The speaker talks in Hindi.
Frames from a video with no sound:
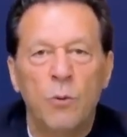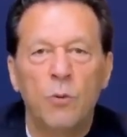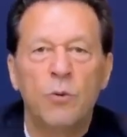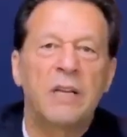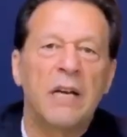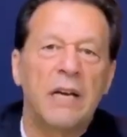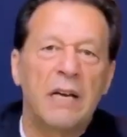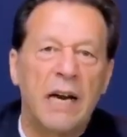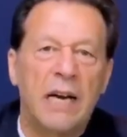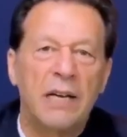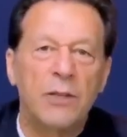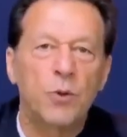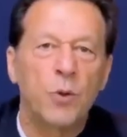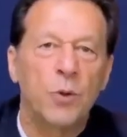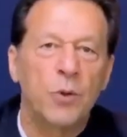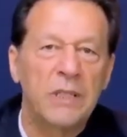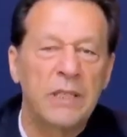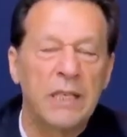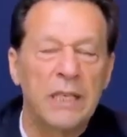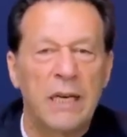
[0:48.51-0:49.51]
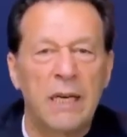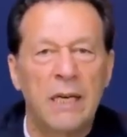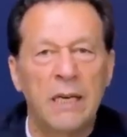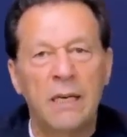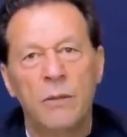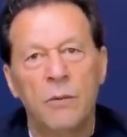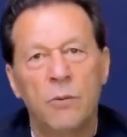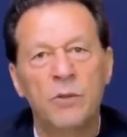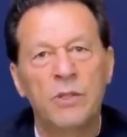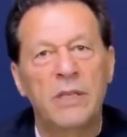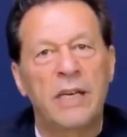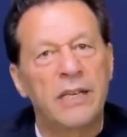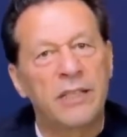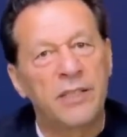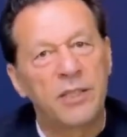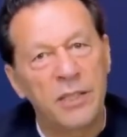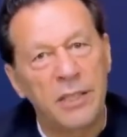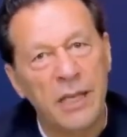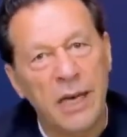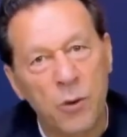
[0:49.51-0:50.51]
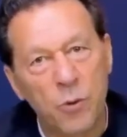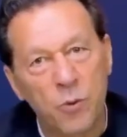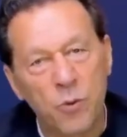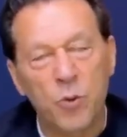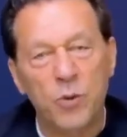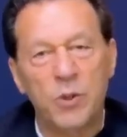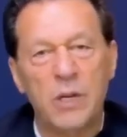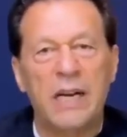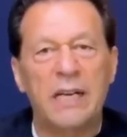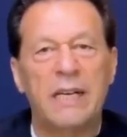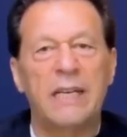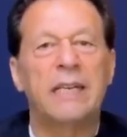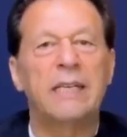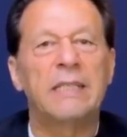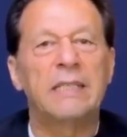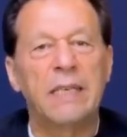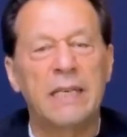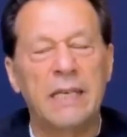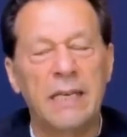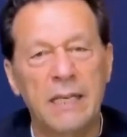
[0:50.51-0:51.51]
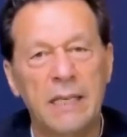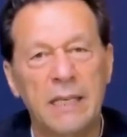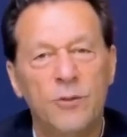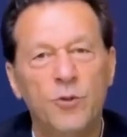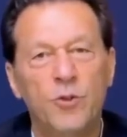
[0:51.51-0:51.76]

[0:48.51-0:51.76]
उनके घर तोड़ देना उनके रिश्तेदारों को उठा के ले जाना